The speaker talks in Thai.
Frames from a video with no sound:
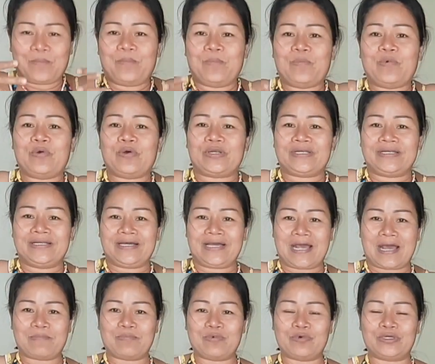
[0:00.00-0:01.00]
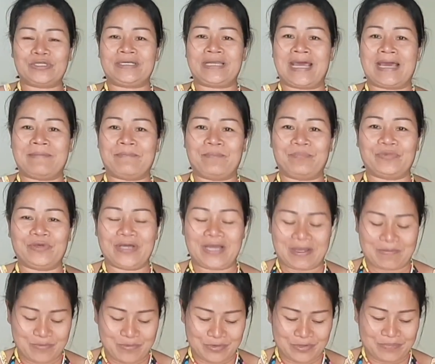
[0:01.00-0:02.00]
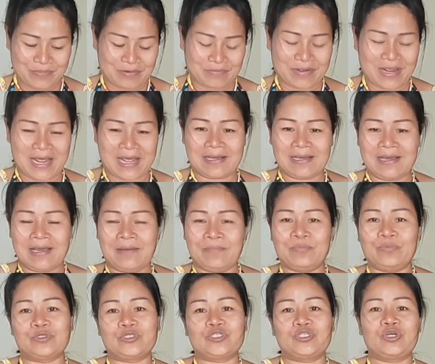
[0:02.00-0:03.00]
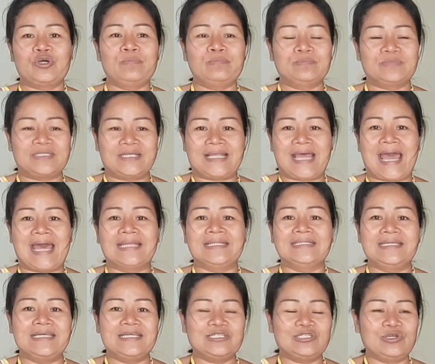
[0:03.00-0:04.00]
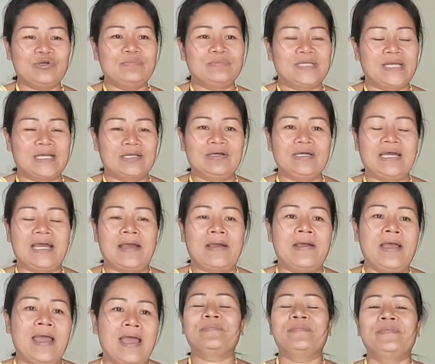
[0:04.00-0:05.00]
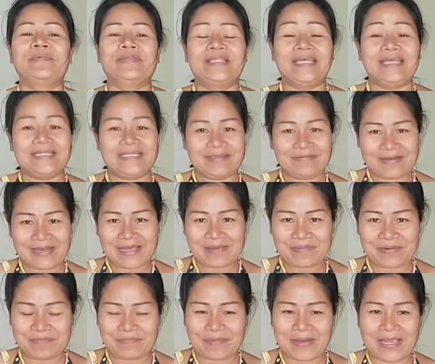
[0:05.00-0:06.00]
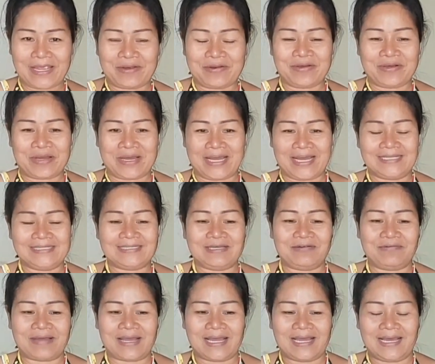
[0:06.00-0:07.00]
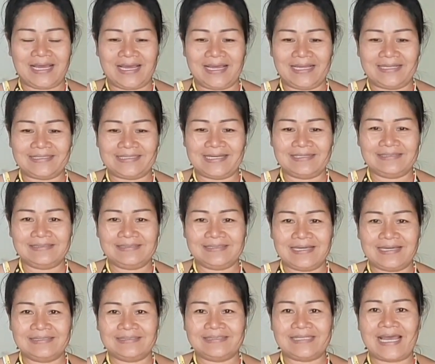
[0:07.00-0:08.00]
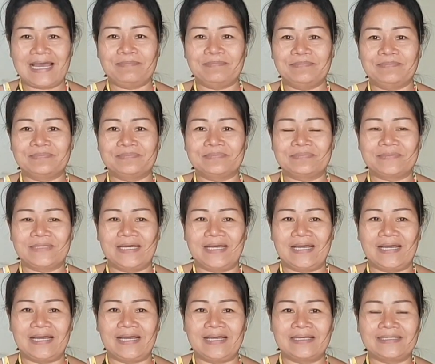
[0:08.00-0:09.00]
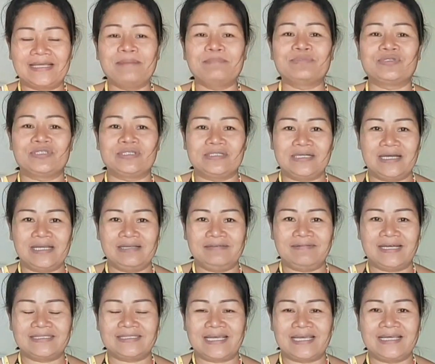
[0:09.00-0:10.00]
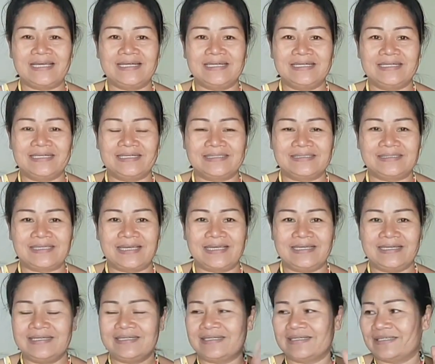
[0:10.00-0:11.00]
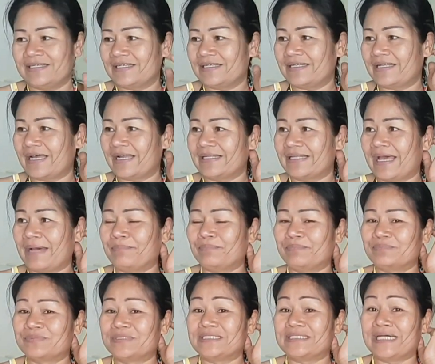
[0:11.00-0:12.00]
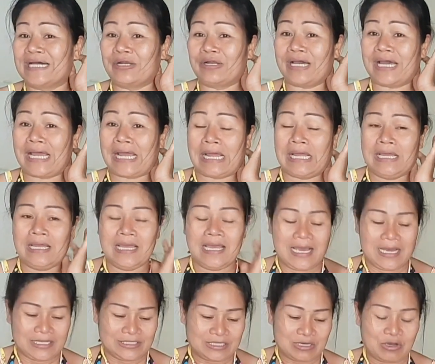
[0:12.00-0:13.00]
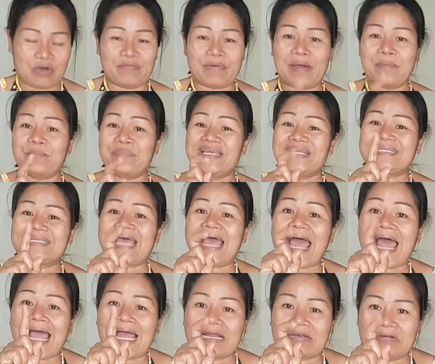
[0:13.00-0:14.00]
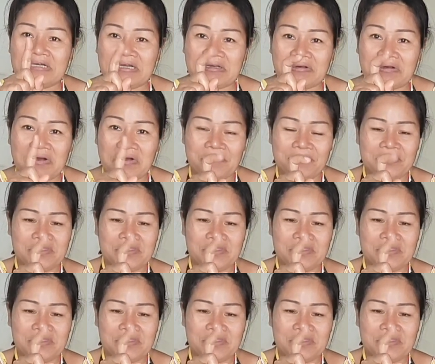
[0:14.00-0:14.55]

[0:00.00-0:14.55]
มุดนะคะมุดทำนะคะมุดแบบว่ามุดชม สถานที่ชมอย่างเนาะค่ะดีที่วิไลบอไปเนาะค่ะข้าเจ้าว่าจังจังถ้ำถ้ำเสือหรือว่าไทเกอร์ไทเกอร์อันทำเสือเนาะค่ะข้าเจ้าก็ว่ามีฉากเนาะค่ะเนาะ